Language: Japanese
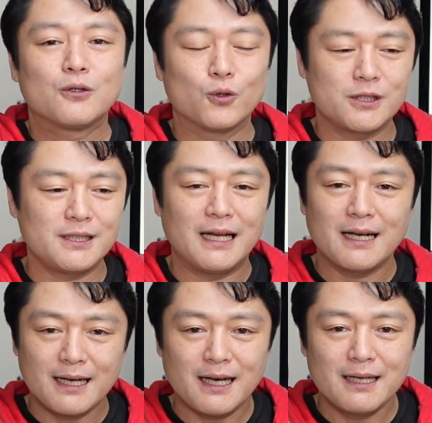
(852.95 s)
どちら
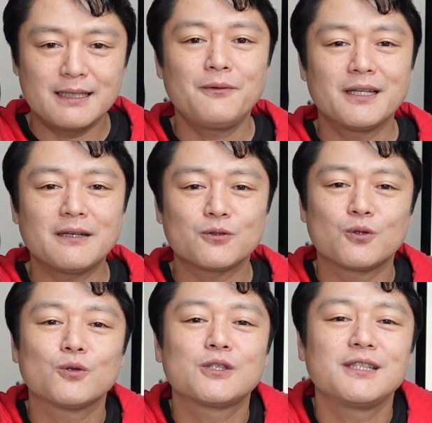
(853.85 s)
かではなく
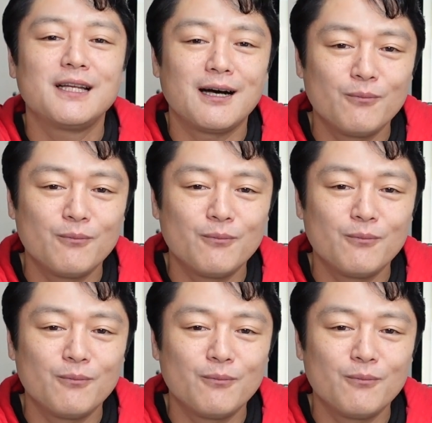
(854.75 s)
どちら